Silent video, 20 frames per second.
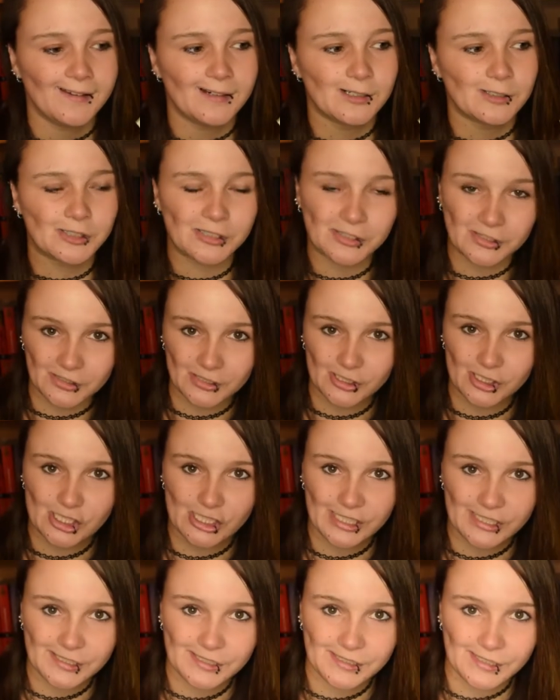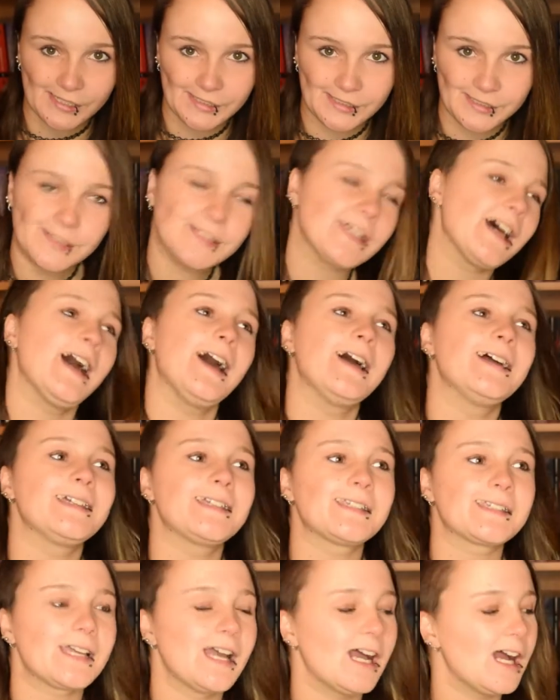Kurze Geschichte dahinter.
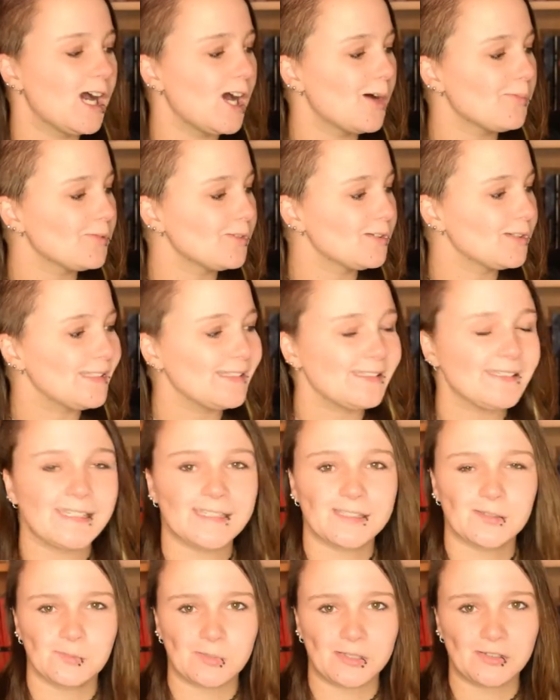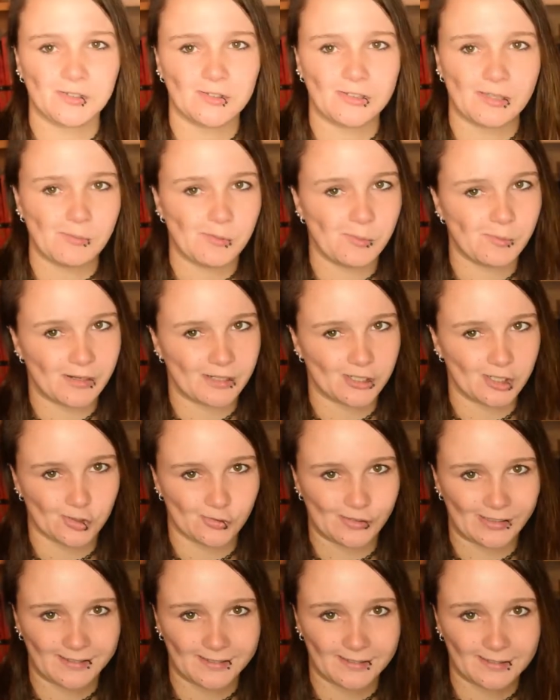Ich habe diesen ersten Band zusammen mit meiner
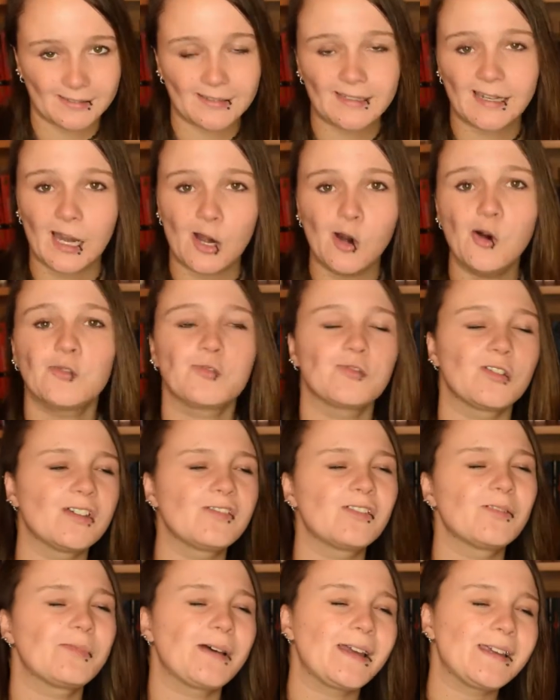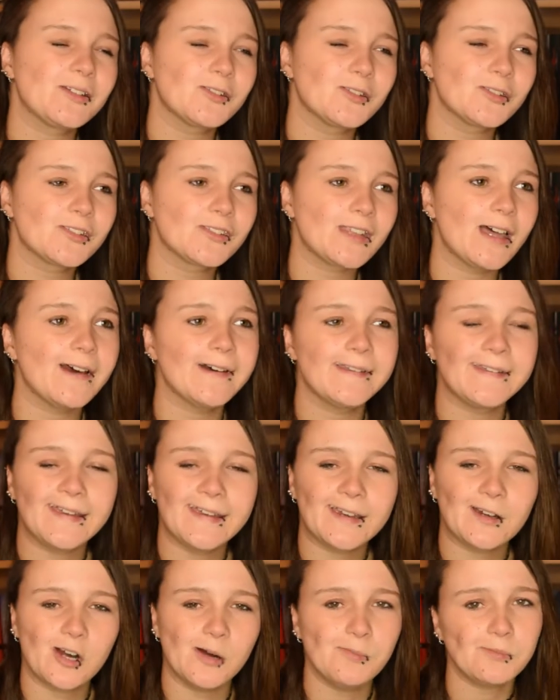Schwester gekauft, weil wir beide uns dachten,
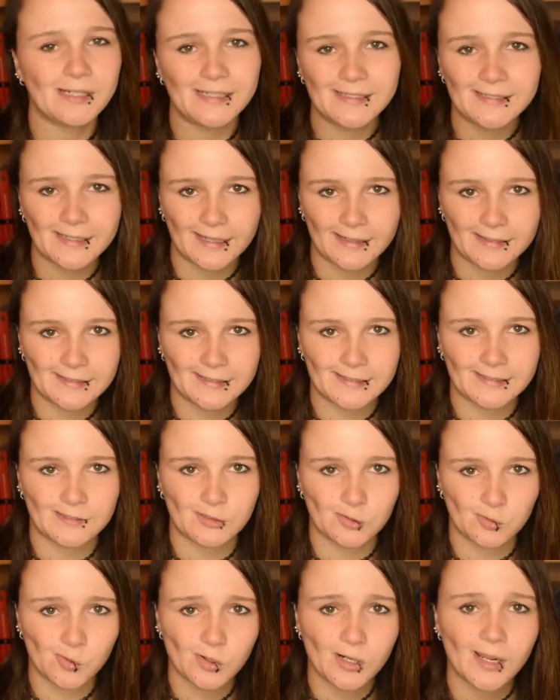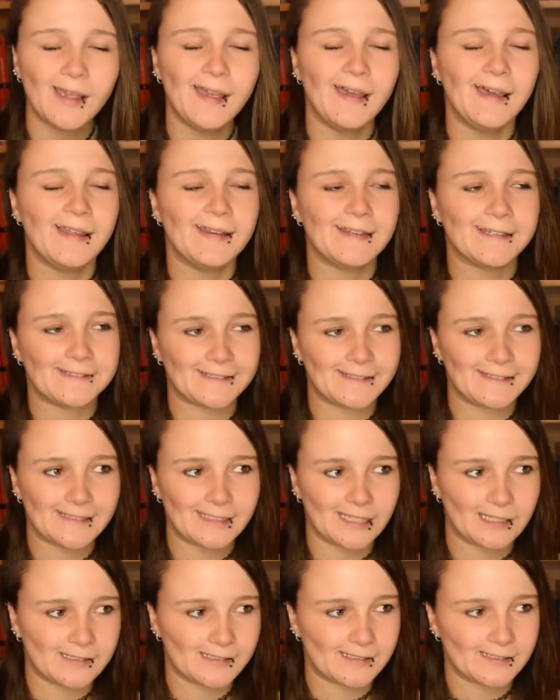hey komm, klingt eigentlich ganz gut.
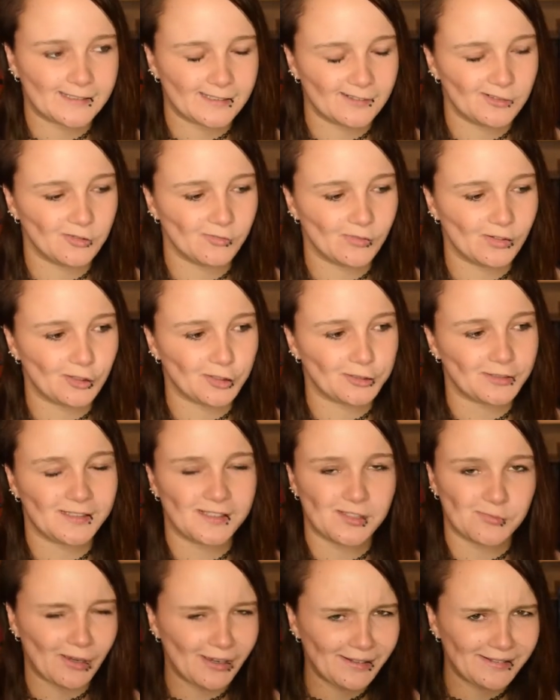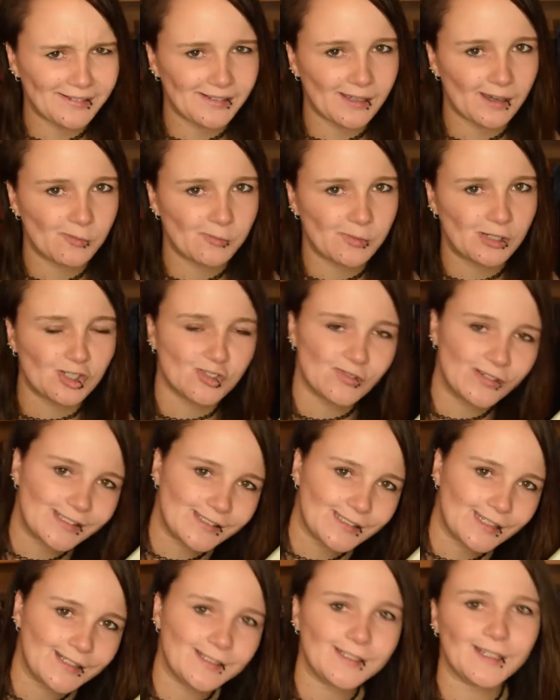Letztendlich hatte ich dann irgendwann noch den zweiten da. Meine
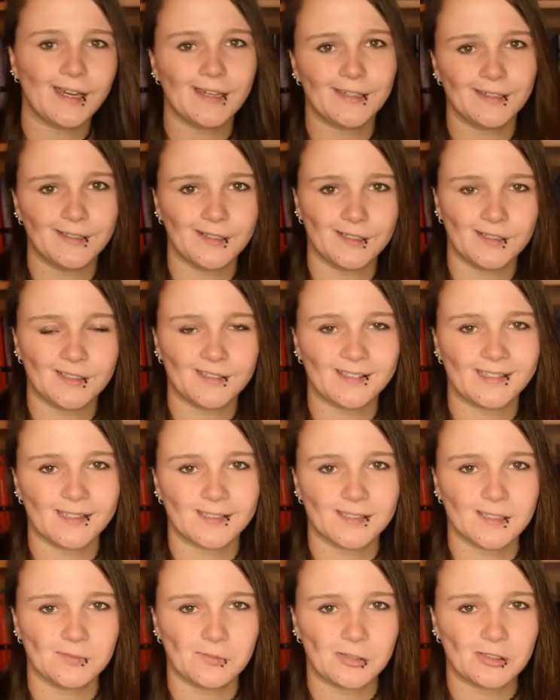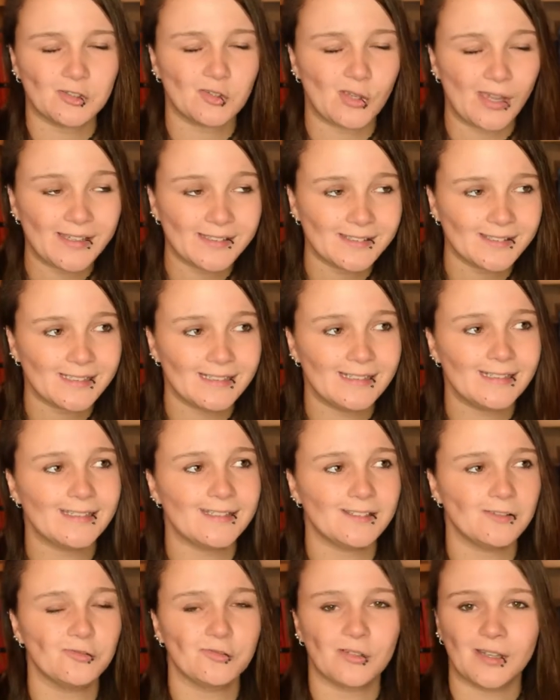Schwester hat die Reihe dann das erste zuerst
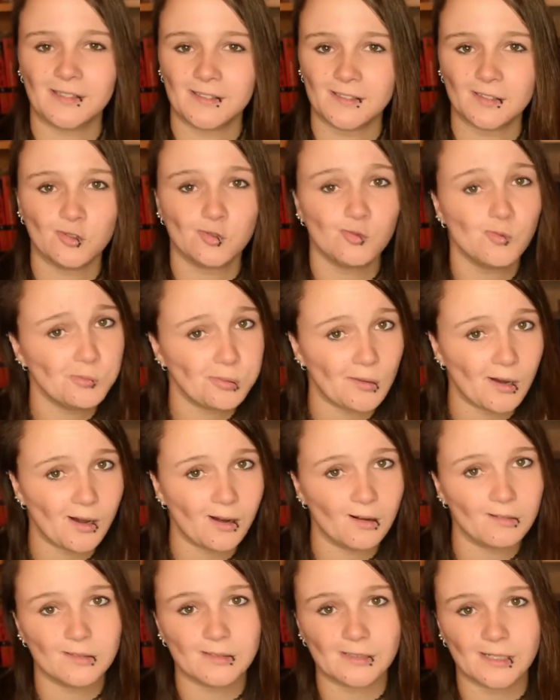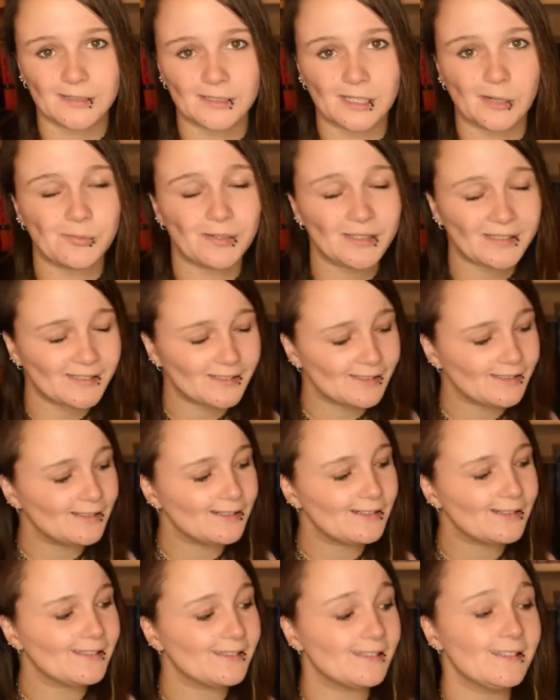gelesen, fand sie super und dann habe ich sie
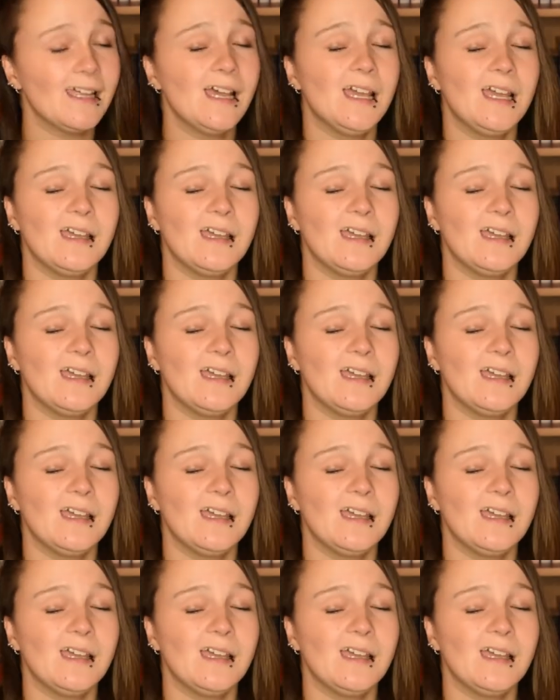gelesen.